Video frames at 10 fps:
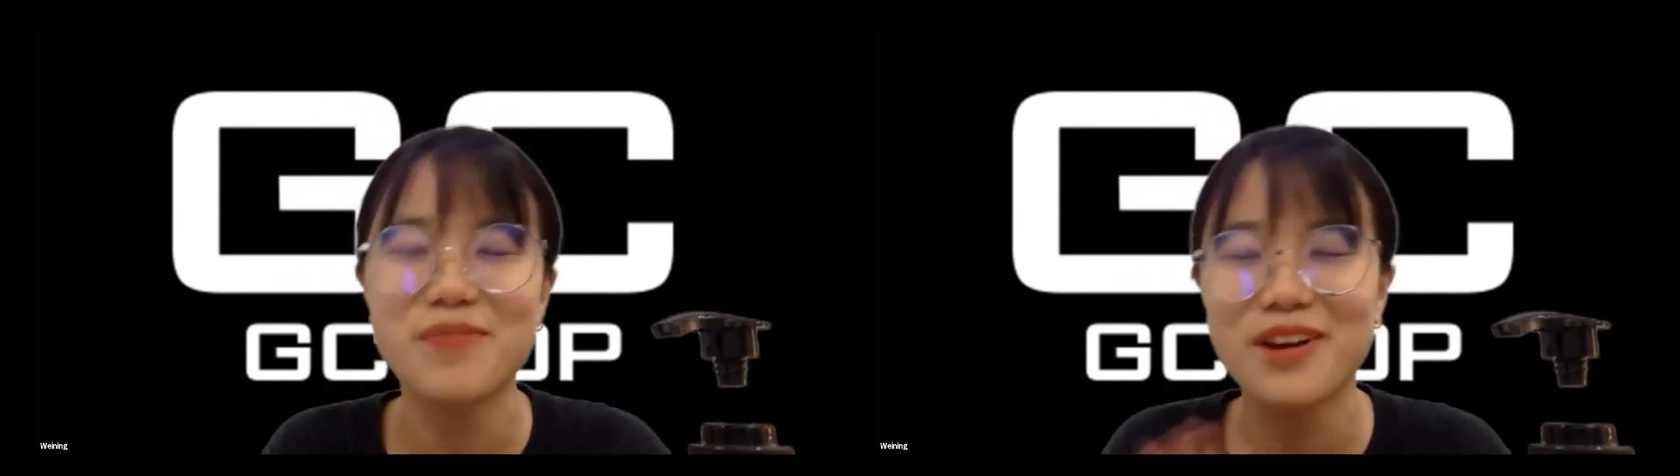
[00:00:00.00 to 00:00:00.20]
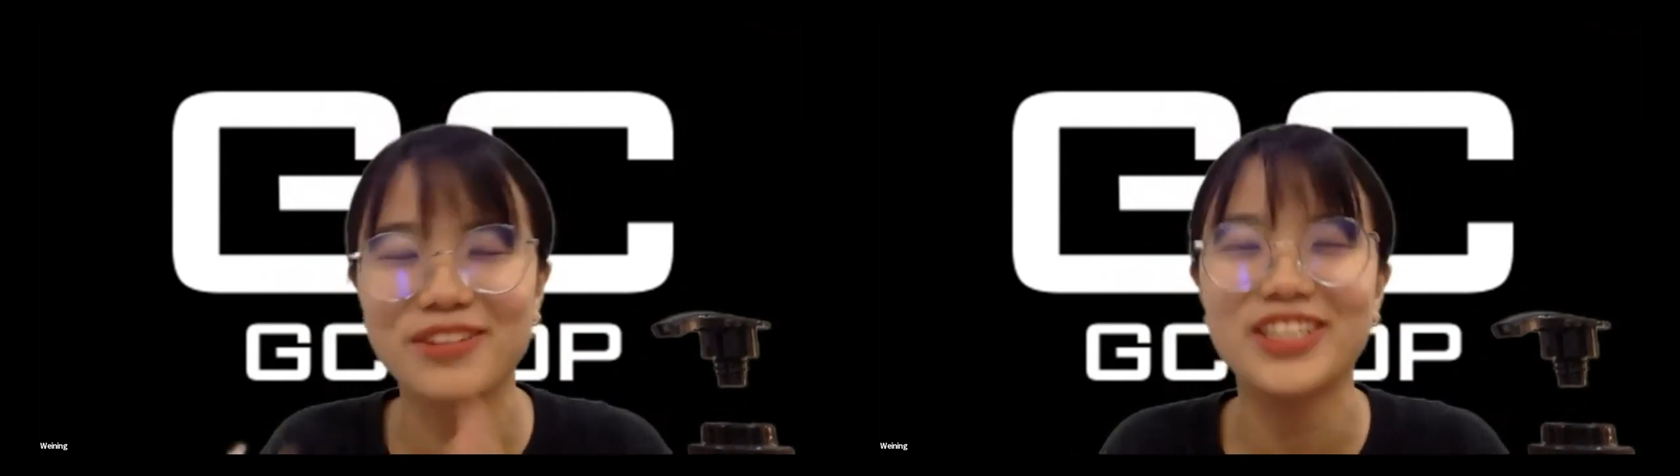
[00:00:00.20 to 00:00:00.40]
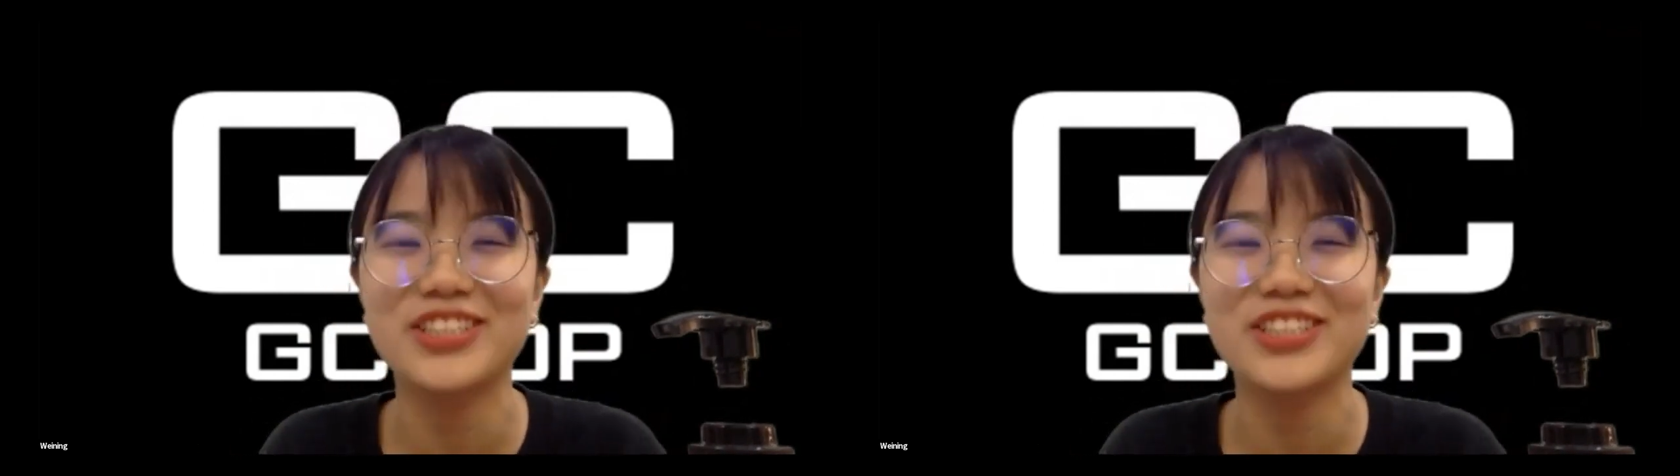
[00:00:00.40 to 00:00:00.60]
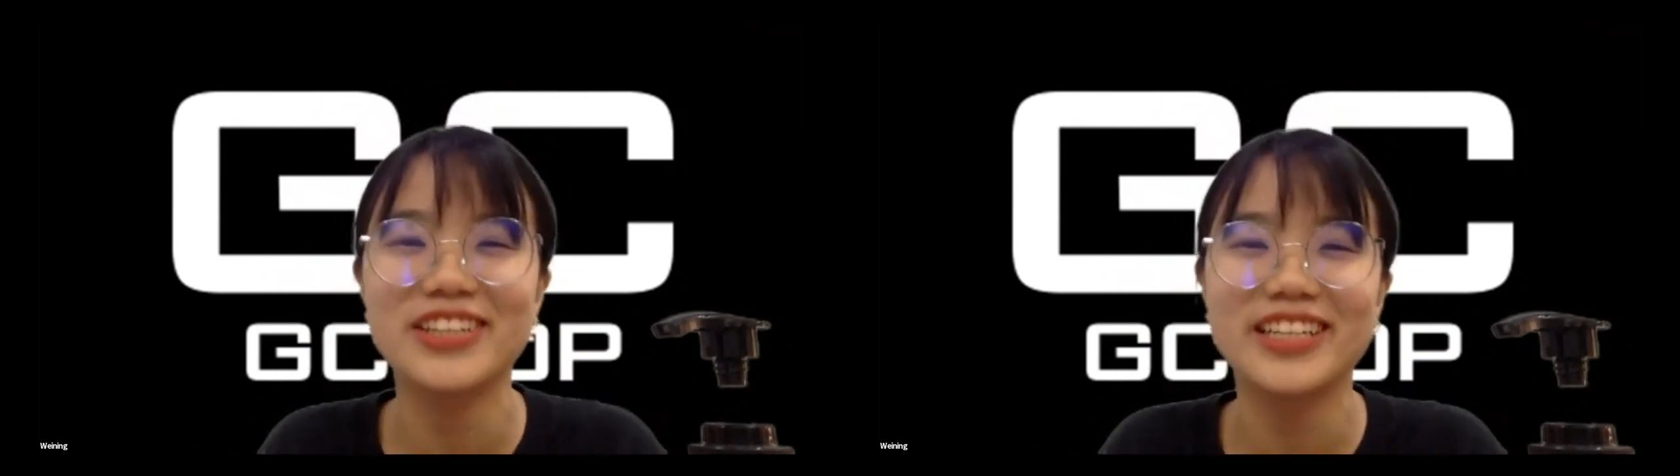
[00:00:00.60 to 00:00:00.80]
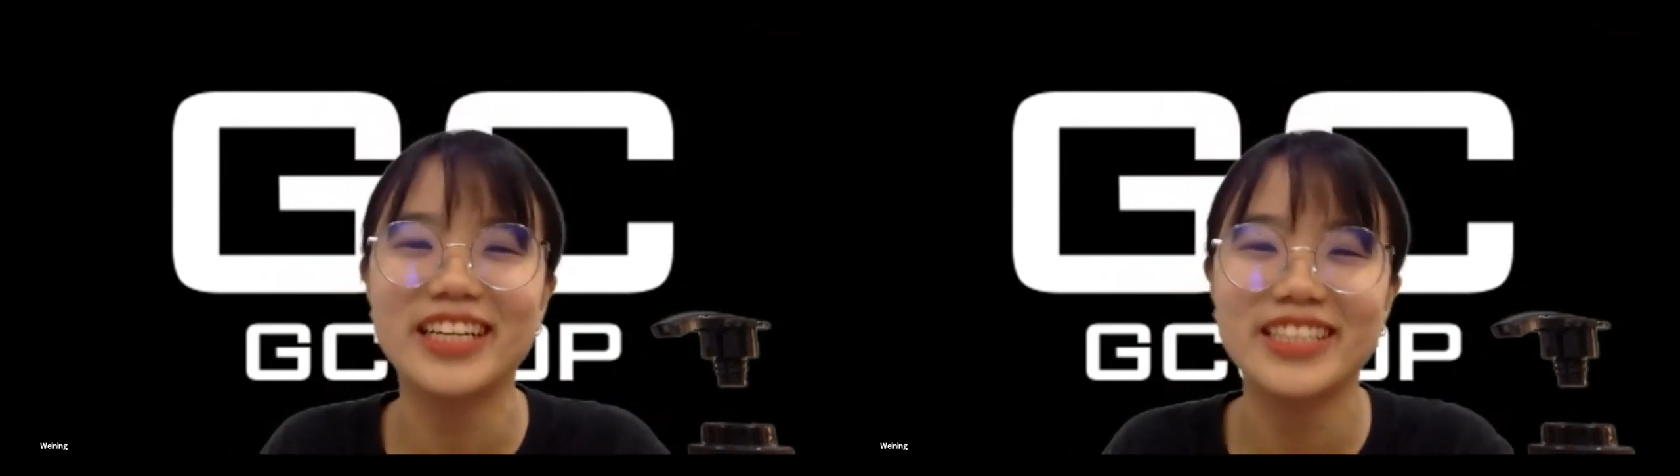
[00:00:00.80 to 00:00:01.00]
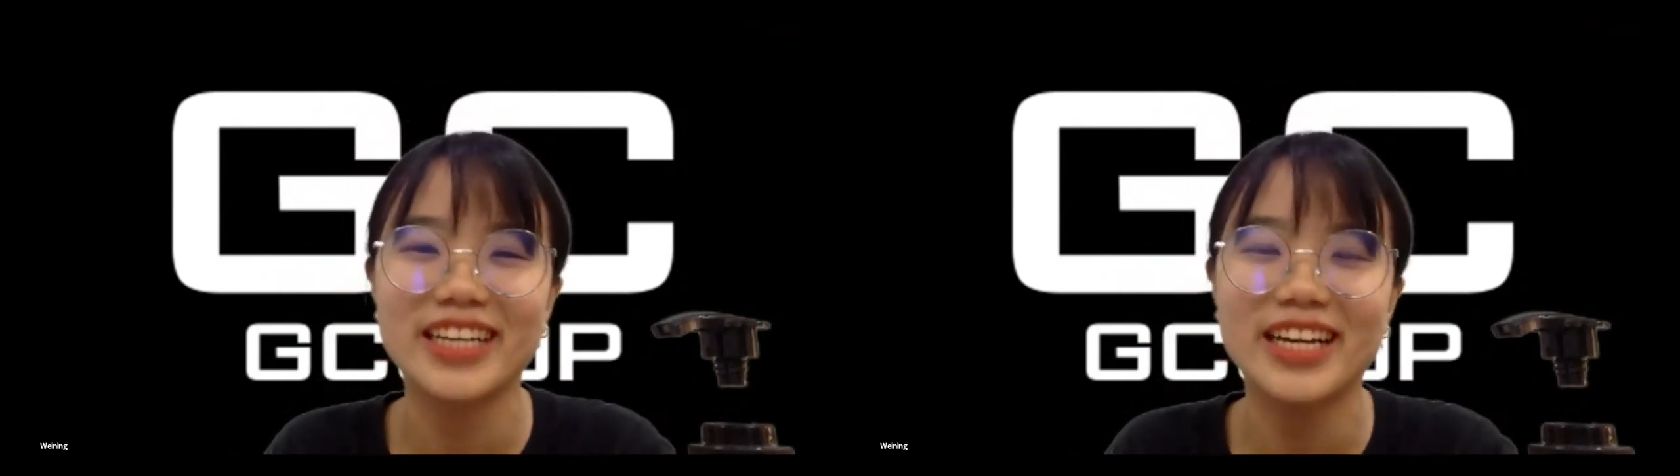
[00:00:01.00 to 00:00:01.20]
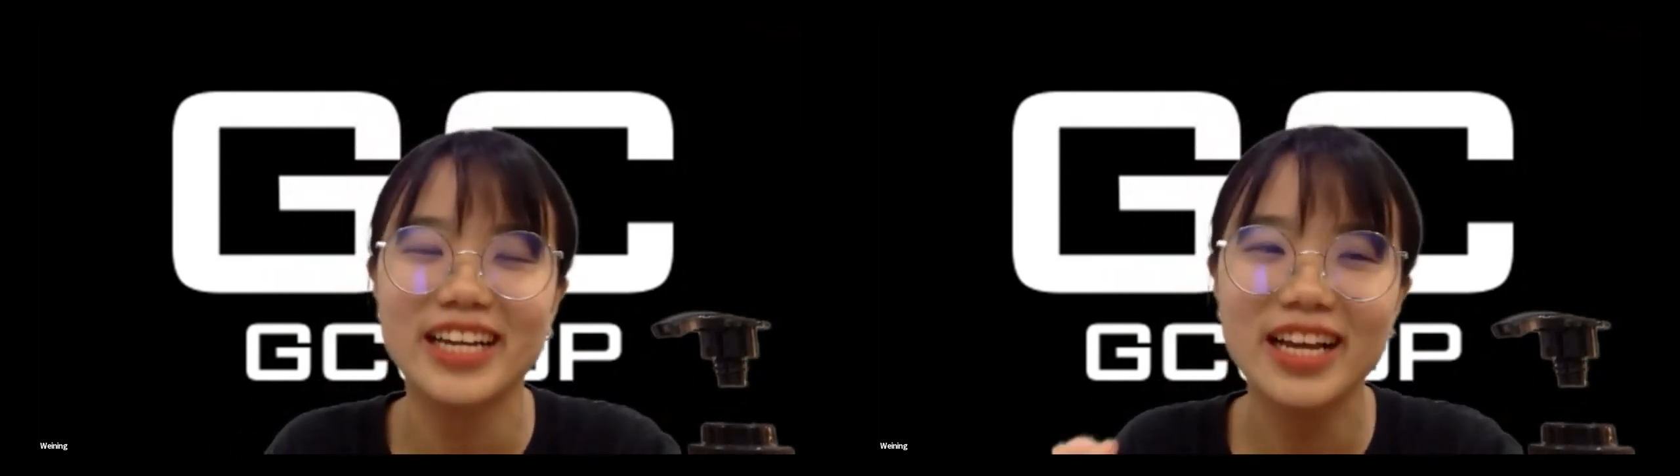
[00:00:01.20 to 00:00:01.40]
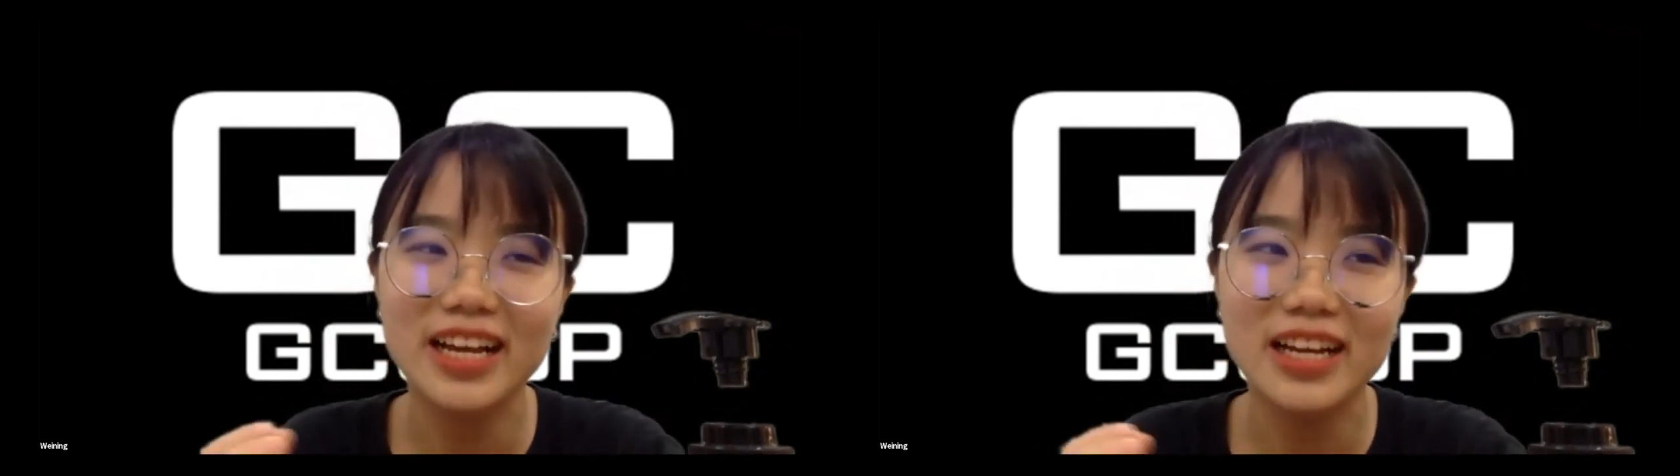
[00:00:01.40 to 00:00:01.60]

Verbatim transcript: 不然我就要修给大家看。